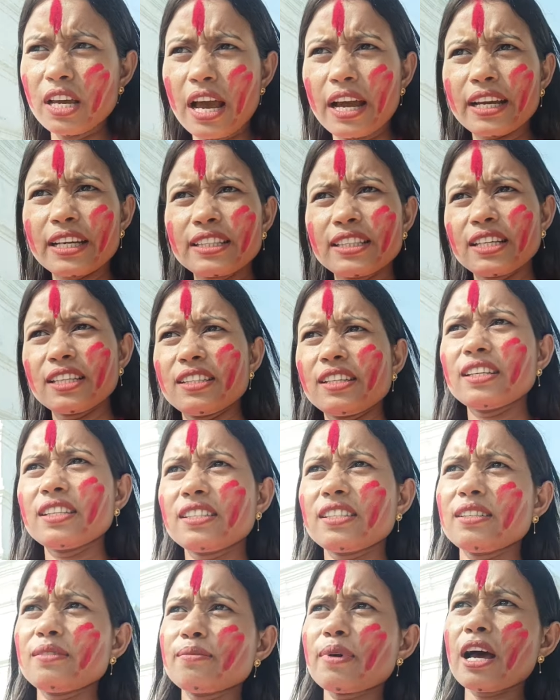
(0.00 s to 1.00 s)
আগে দিয়ে
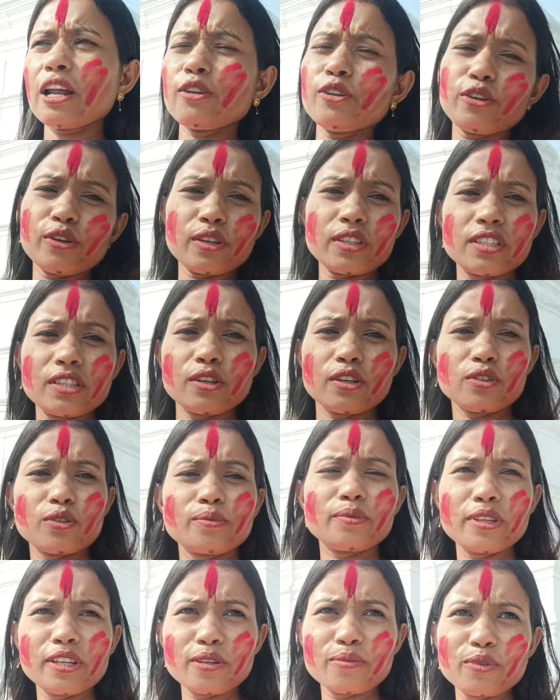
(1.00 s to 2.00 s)
দিয়েছি ভালোই হয়েছে অত
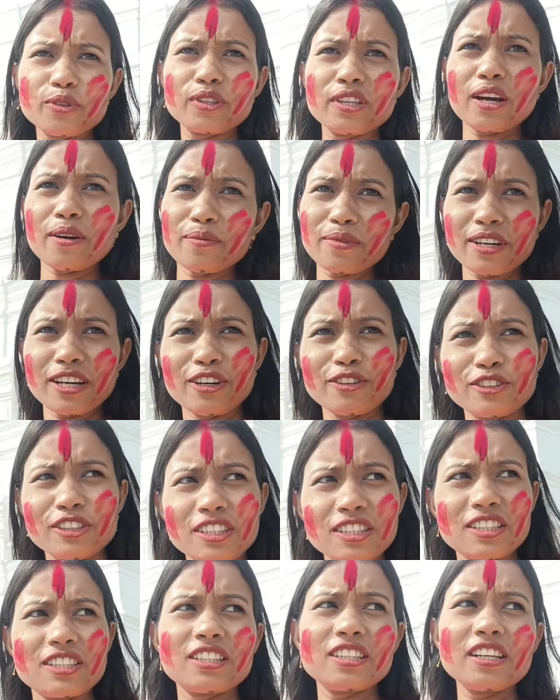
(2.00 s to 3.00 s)
ভিড়ের মধ্যে আমরা এখন
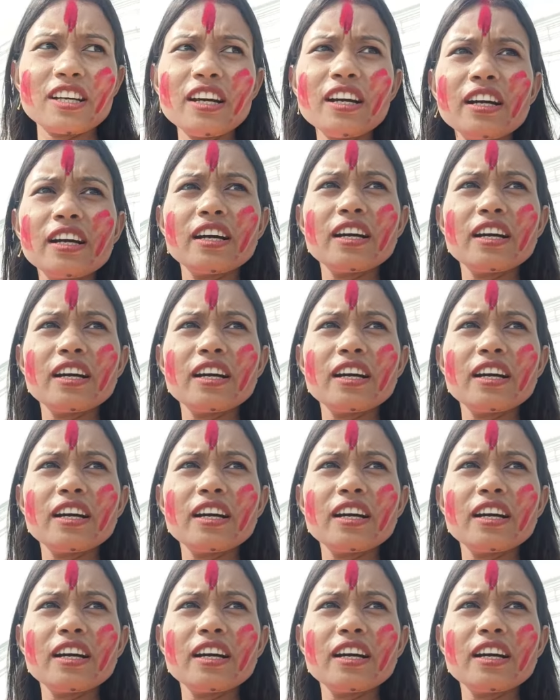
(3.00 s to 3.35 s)
দিচ্ছি না